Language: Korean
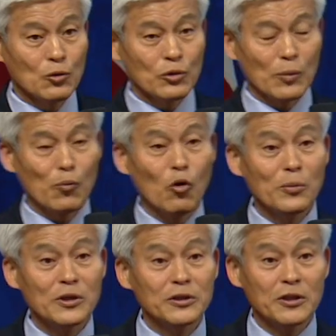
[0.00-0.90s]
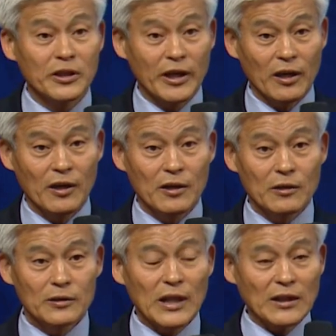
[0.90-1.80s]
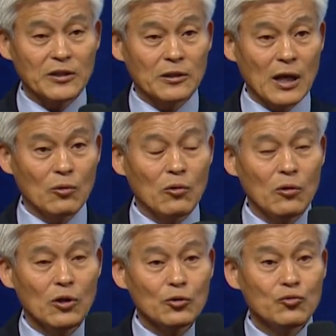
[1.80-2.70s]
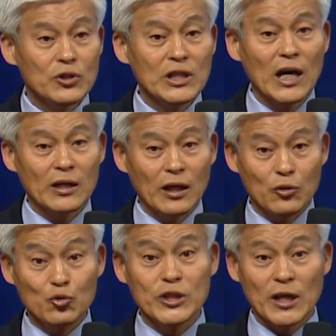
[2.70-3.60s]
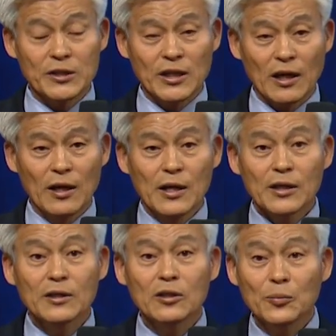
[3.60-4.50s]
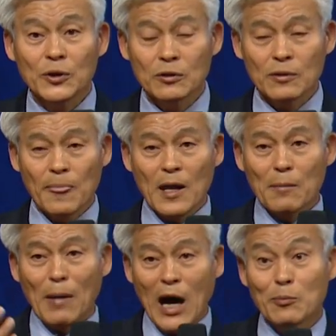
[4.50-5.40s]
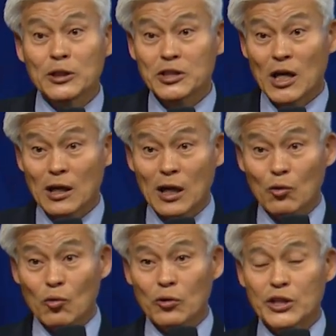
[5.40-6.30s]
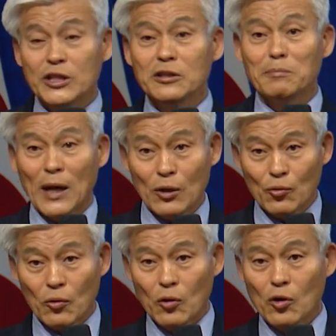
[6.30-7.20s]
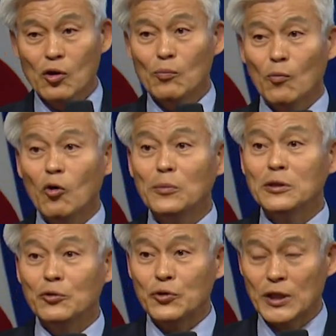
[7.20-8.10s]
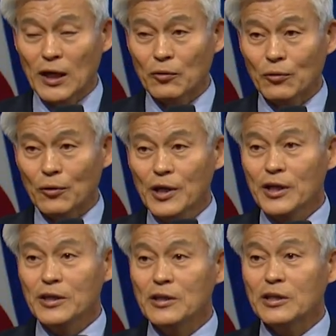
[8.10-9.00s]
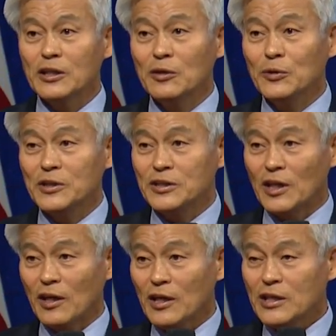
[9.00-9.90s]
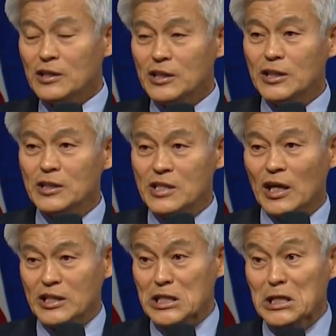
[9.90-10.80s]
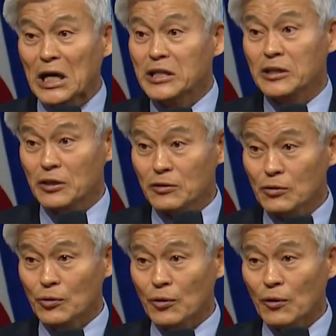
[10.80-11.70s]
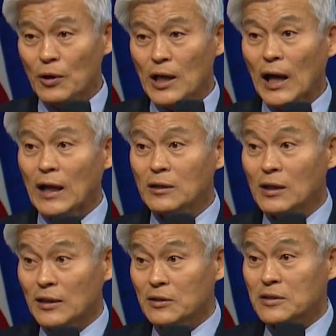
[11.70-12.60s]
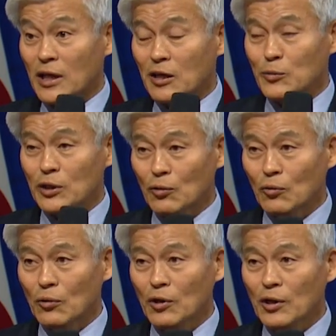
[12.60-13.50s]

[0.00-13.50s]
우리가 몸을 어떻게 따뜻하고 귀하게 유지하느냐. 그러면 마음은 착하고 귀는 맑고 몸은 귀하고 이렇게 되면 이제 진짜 인간이 되는 거고요. 하늘 같은 사람이 되고